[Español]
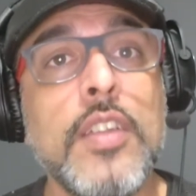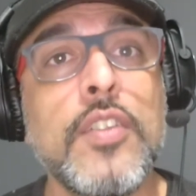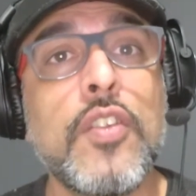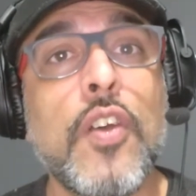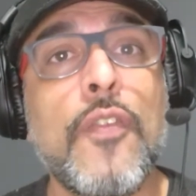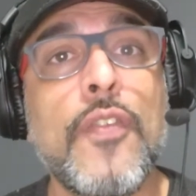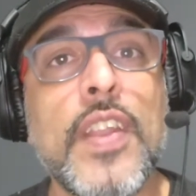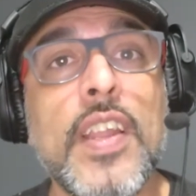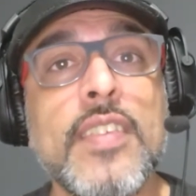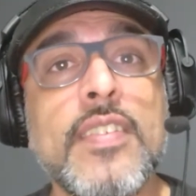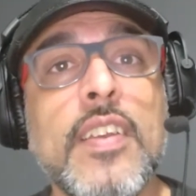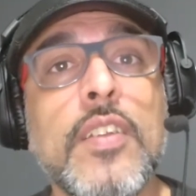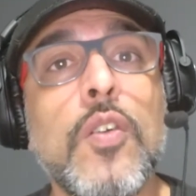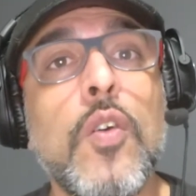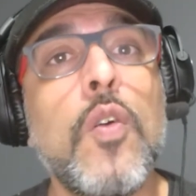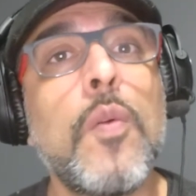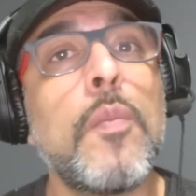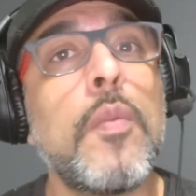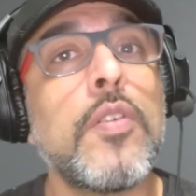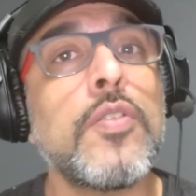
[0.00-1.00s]
te ofrecen
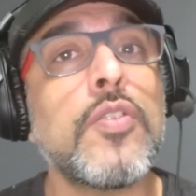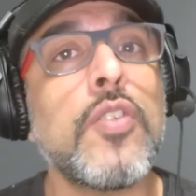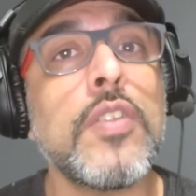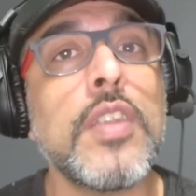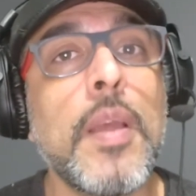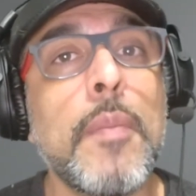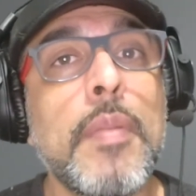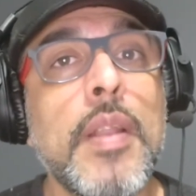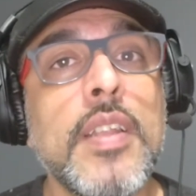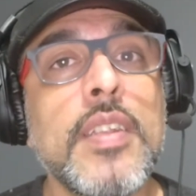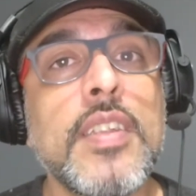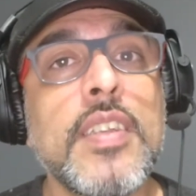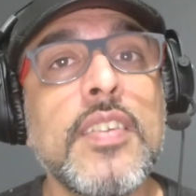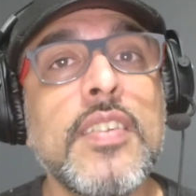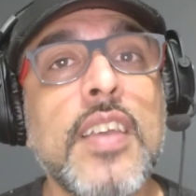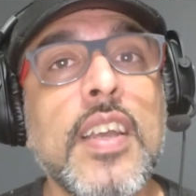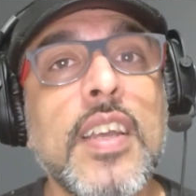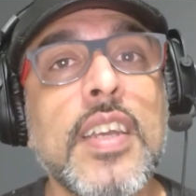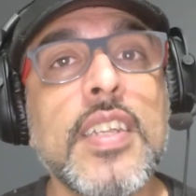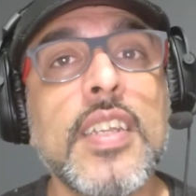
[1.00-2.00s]
un montón de
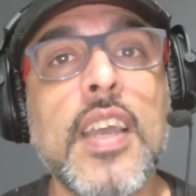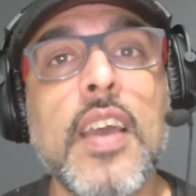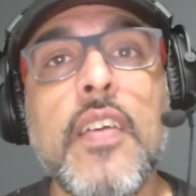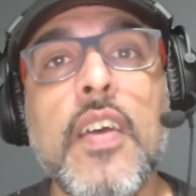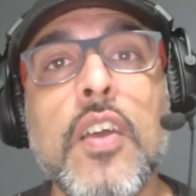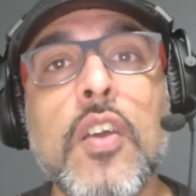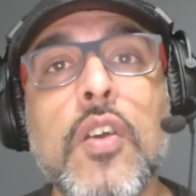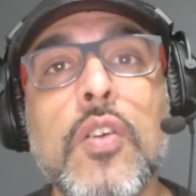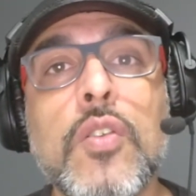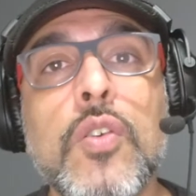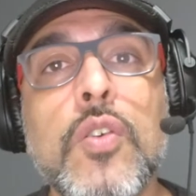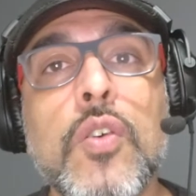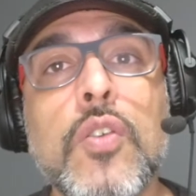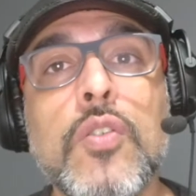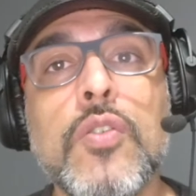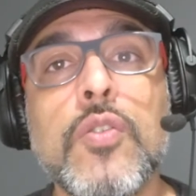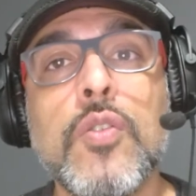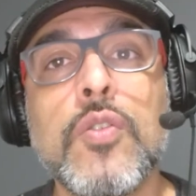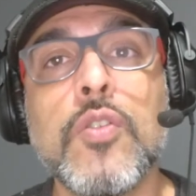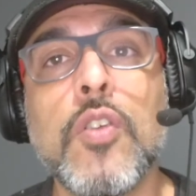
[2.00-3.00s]
plantillas creadas un
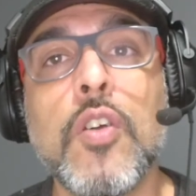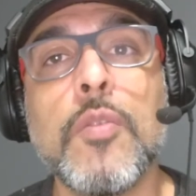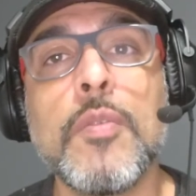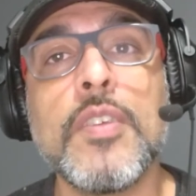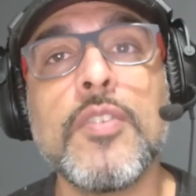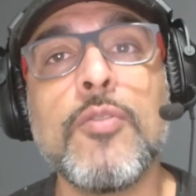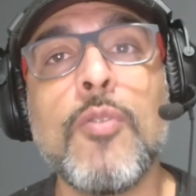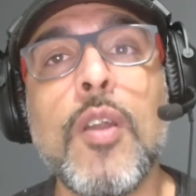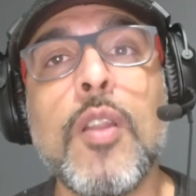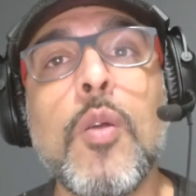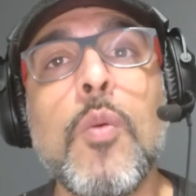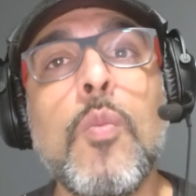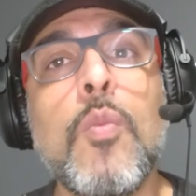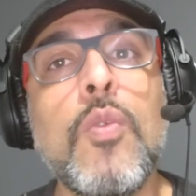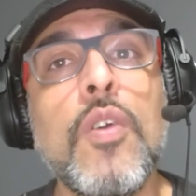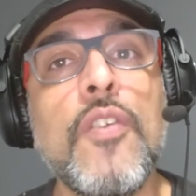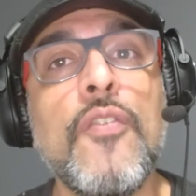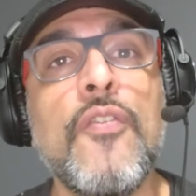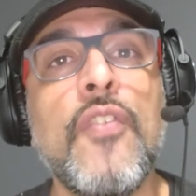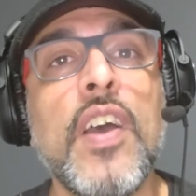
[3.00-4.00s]
constructor visual
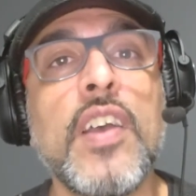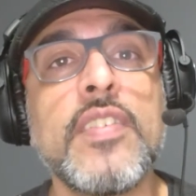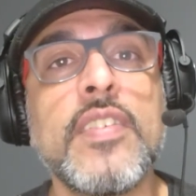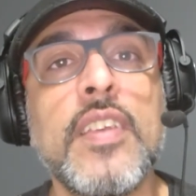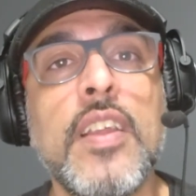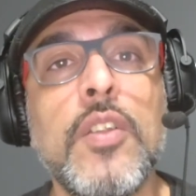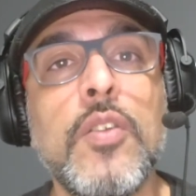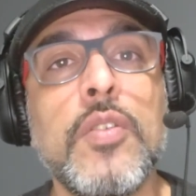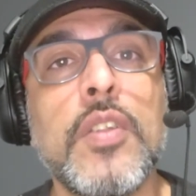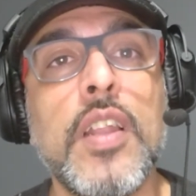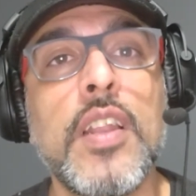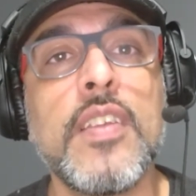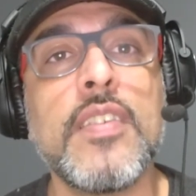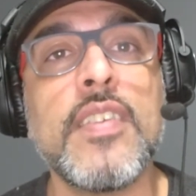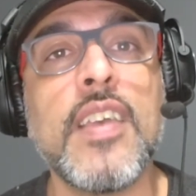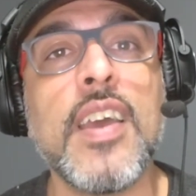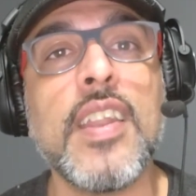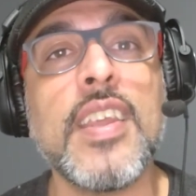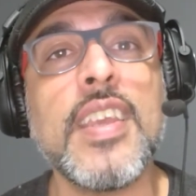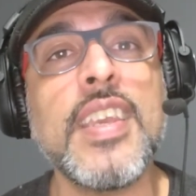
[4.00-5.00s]
muy fácil de
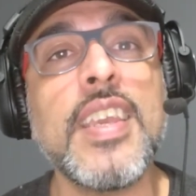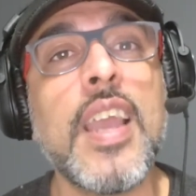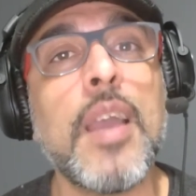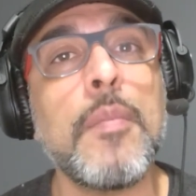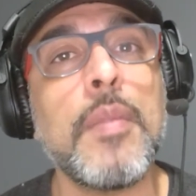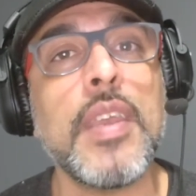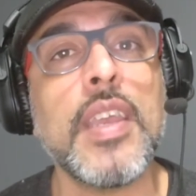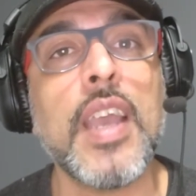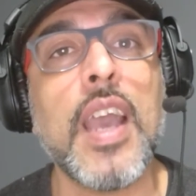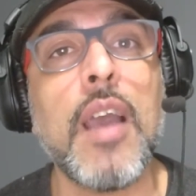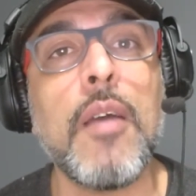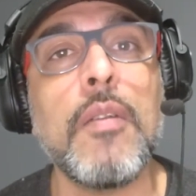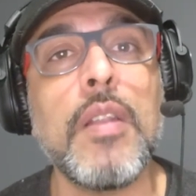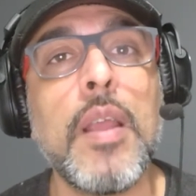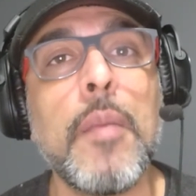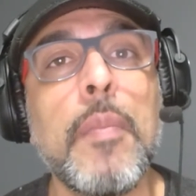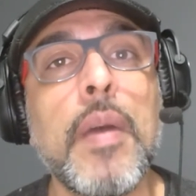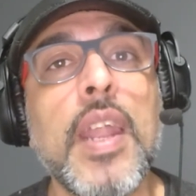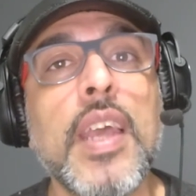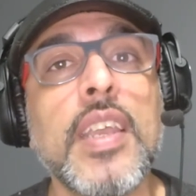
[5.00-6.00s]
utilizar y
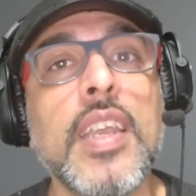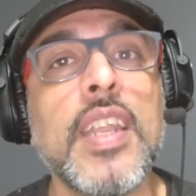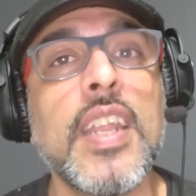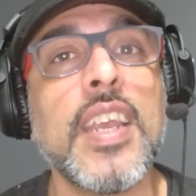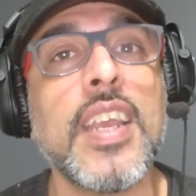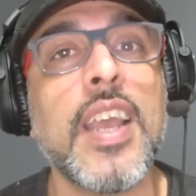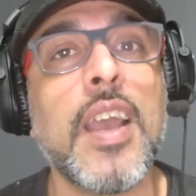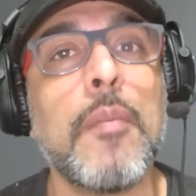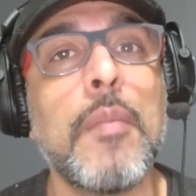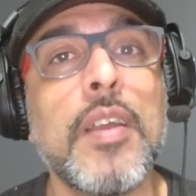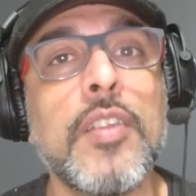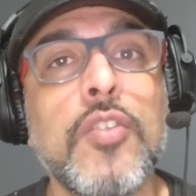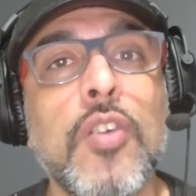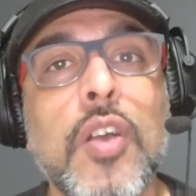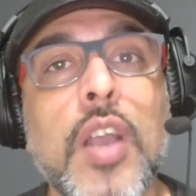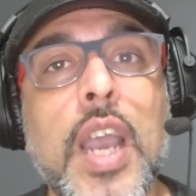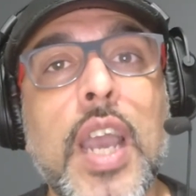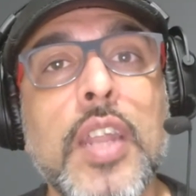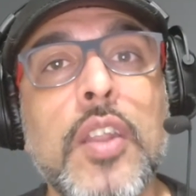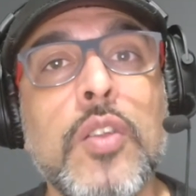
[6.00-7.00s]
amigable para quienes jamás
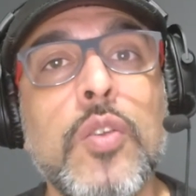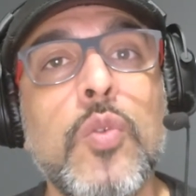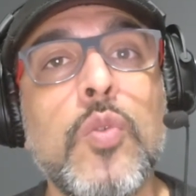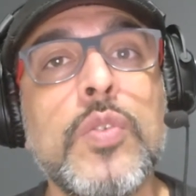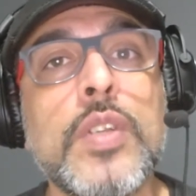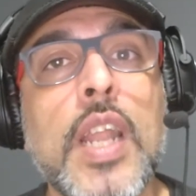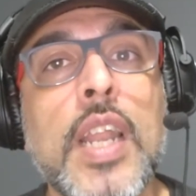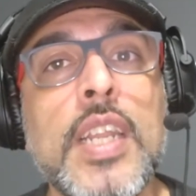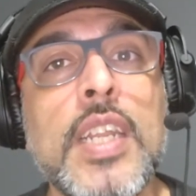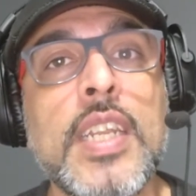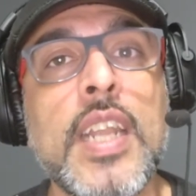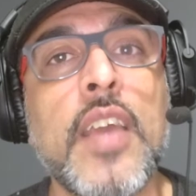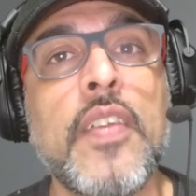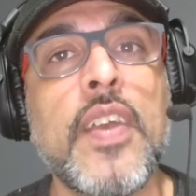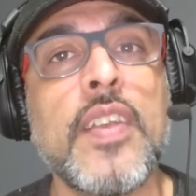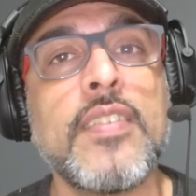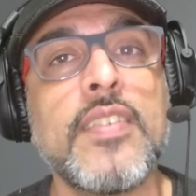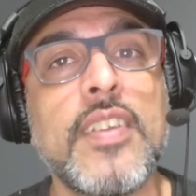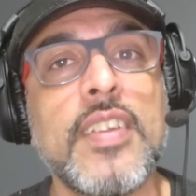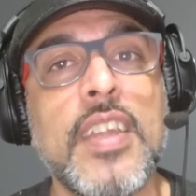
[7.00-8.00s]
tocaron una línea
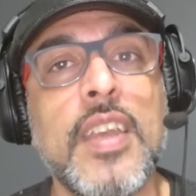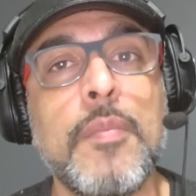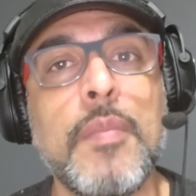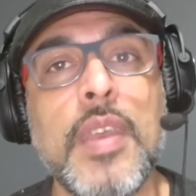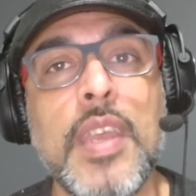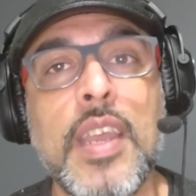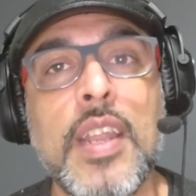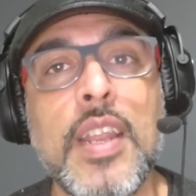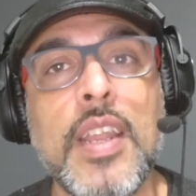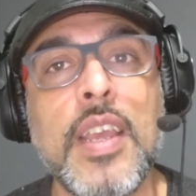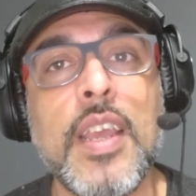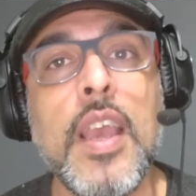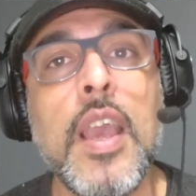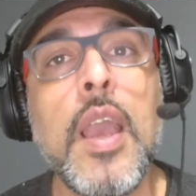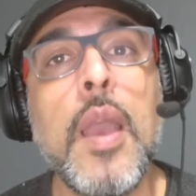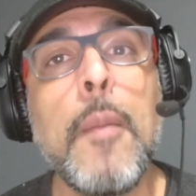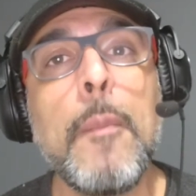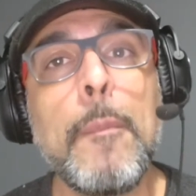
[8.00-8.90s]
de HTML,